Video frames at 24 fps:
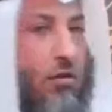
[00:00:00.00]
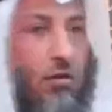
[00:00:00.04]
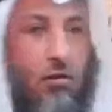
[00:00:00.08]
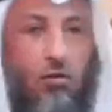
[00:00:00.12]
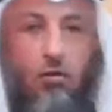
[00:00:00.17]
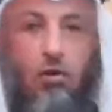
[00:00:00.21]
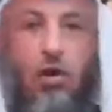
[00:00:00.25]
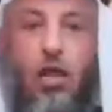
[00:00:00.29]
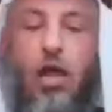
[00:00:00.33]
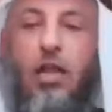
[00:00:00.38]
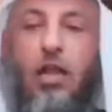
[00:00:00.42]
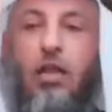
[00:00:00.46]

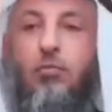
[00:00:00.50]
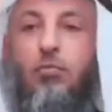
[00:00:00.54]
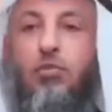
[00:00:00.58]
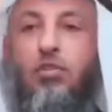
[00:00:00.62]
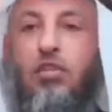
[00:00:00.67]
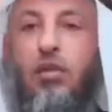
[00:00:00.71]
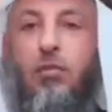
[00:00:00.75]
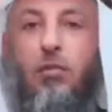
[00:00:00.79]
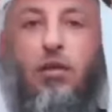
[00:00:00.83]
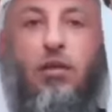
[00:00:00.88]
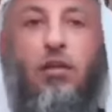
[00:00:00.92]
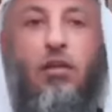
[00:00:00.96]
قول له انا
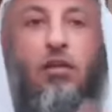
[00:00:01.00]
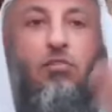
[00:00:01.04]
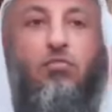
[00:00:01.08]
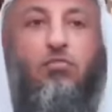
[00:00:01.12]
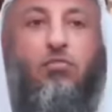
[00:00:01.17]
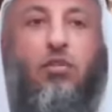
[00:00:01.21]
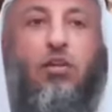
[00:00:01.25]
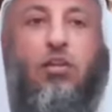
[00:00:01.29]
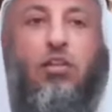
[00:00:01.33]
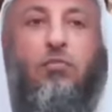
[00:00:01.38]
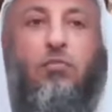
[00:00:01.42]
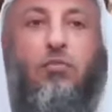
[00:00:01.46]
متبع
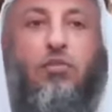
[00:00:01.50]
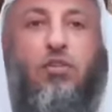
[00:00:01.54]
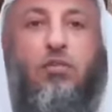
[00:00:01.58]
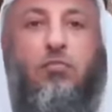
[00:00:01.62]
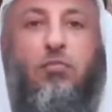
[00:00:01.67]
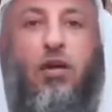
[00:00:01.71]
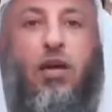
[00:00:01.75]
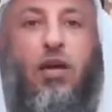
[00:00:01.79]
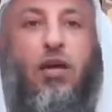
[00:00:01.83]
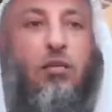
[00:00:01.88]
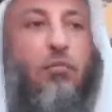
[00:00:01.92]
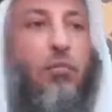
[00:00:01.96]
للرسول انت
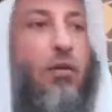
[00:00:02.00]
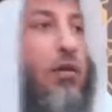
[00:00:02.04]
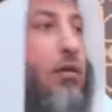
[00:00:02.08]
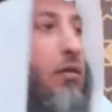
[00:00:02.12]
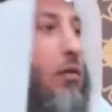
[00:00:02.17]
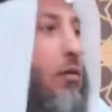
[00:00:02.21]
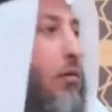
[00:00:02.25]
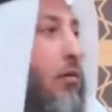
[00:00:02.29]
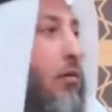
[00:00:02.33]
متبع حق من؟